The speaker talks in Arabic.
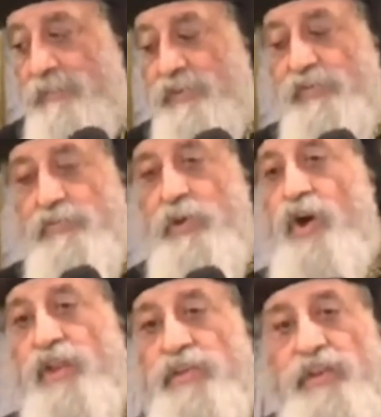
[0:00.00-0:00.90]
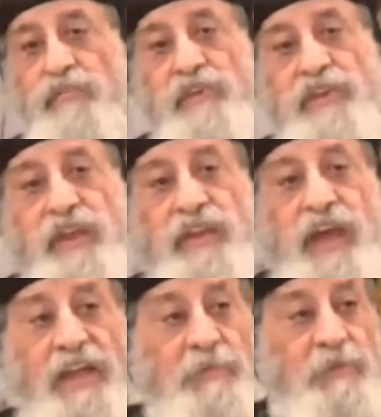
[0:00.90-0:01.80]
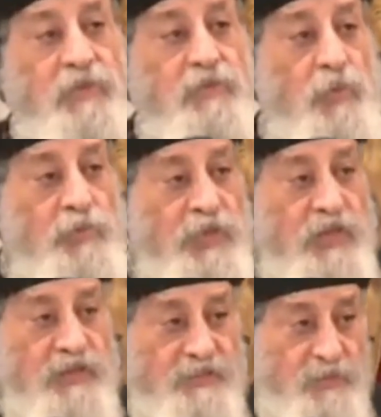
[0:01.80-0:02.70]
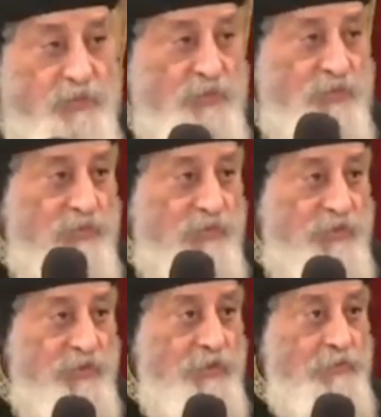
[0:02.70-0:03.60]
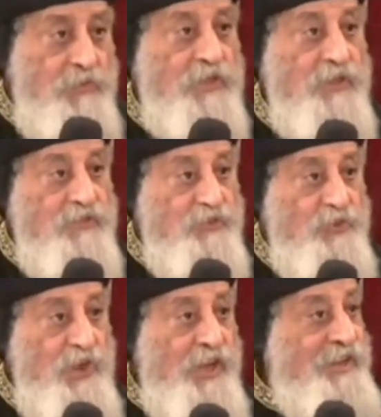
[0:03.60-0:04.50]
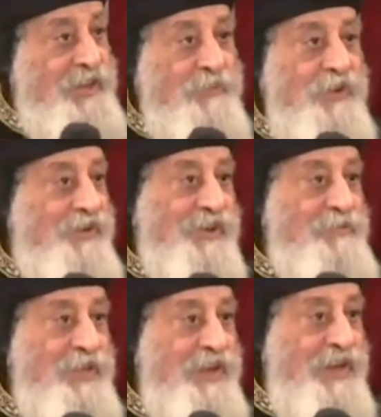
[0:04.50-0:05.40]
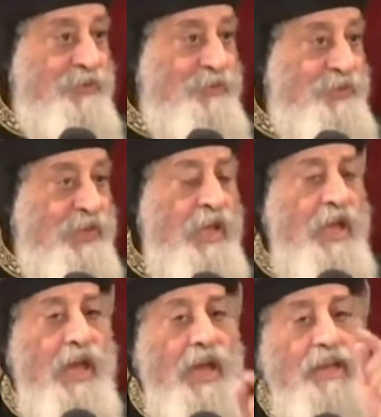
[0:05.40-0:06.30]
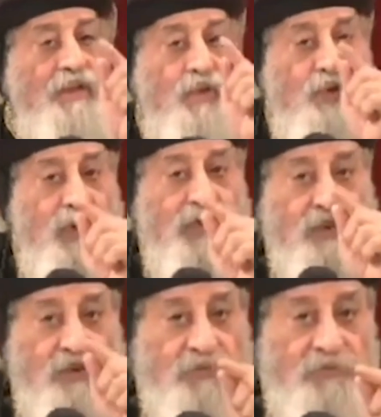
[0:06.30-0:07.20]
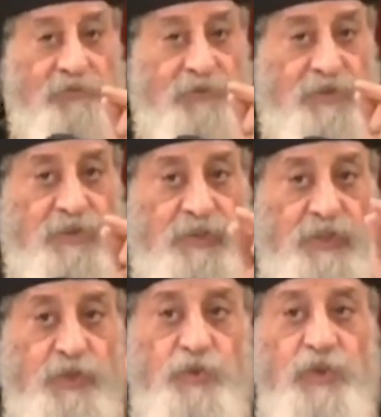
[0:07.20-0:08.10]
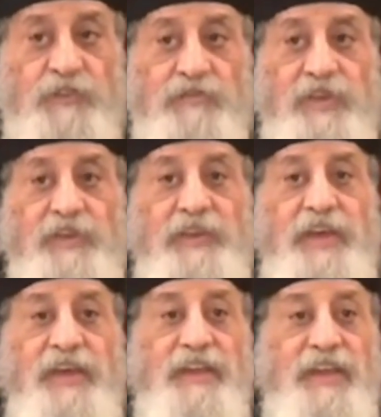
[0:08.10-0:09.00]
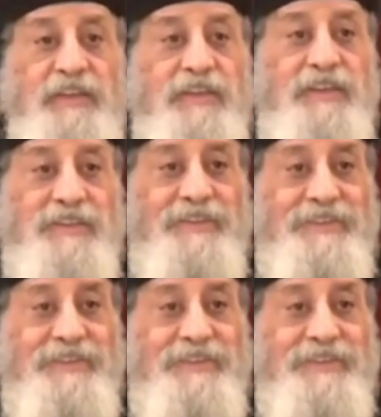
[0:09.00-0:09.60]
بتسمعوا عن فنان عالمي اسمه بيكاسو بيكاسو قال عبارة جميلة قوي قال كل طفل يولد فنانا